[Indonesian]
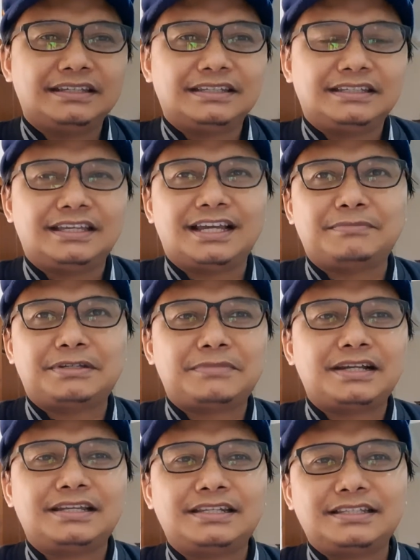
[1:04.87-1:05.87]
ya
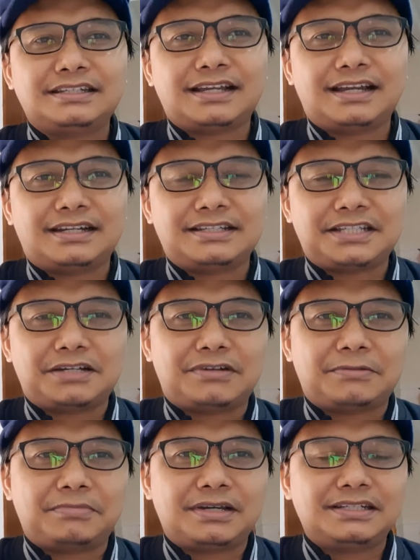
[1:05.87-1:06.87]
memang ini tidak ada
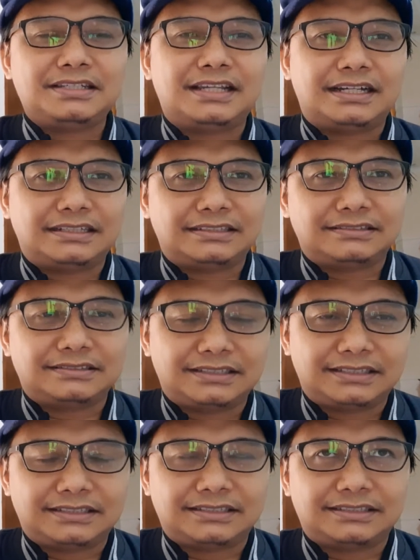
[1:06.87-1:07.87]
jawaban yang
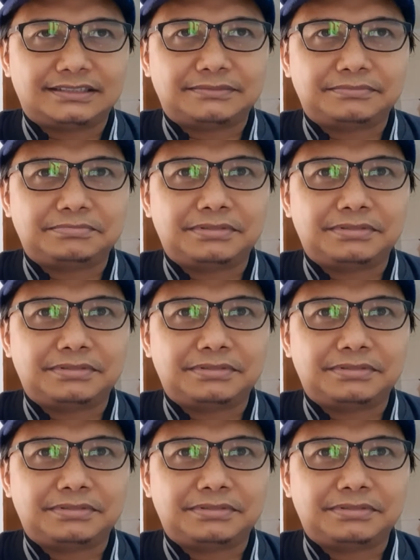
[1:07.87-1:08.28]
eh,